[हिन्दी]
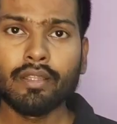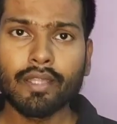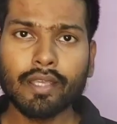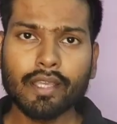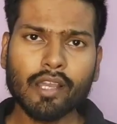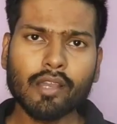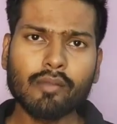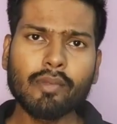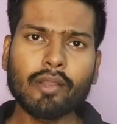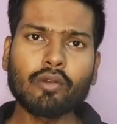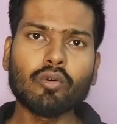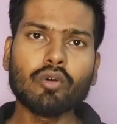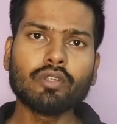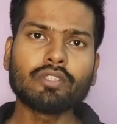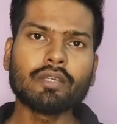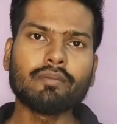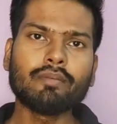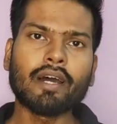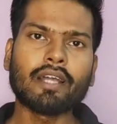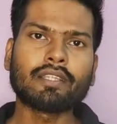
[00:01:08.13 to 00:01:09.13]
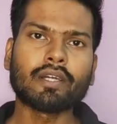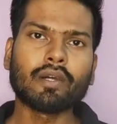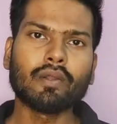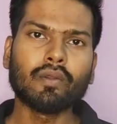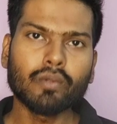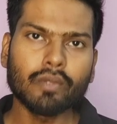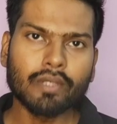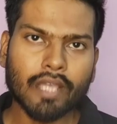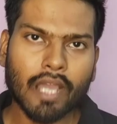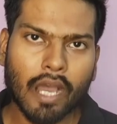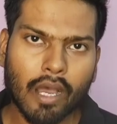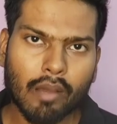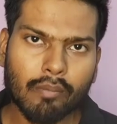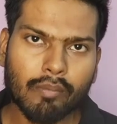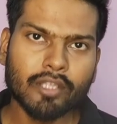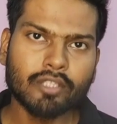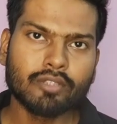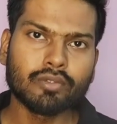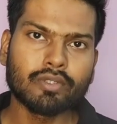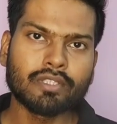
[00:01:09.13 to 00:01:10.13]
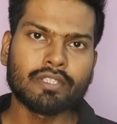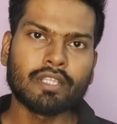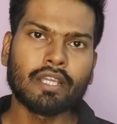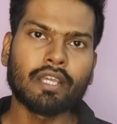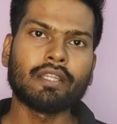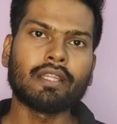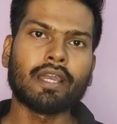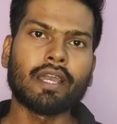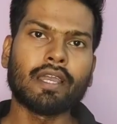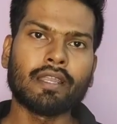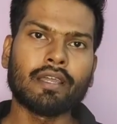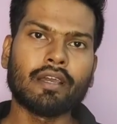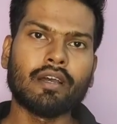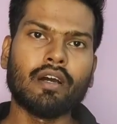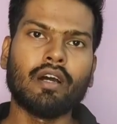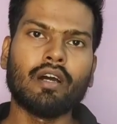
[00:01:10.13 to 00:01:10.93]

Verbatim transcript: देखिए अगर मैं कोर्स की बात करूँ तो यहाँ पे जूडीसी की तैयारी